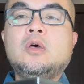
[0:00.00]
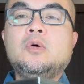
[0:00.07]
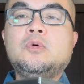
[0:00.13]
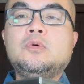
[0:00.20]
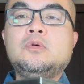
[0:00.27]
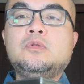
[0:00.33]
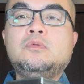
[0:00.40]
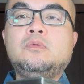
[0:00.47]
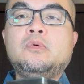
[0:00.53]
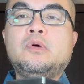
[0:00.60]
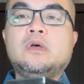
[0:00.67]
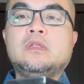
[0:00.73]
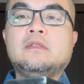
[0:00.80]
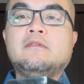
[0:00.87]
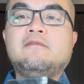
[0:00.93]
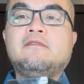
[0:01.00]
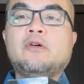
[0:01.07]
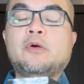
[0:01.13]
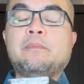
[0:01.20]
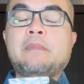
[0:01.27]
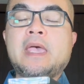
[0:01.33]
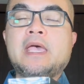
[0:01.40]
Woodwood
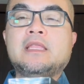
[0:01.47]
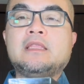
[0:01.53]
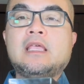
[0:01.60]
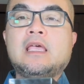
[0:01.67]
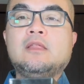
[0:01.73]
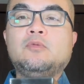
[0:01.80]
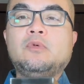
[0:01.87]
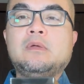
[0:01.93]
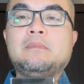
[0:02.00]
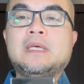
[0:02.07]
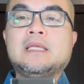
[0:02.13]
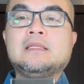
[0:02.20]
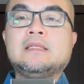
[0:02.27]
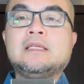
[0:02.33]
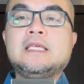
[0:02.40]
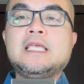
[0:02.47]
for men and women.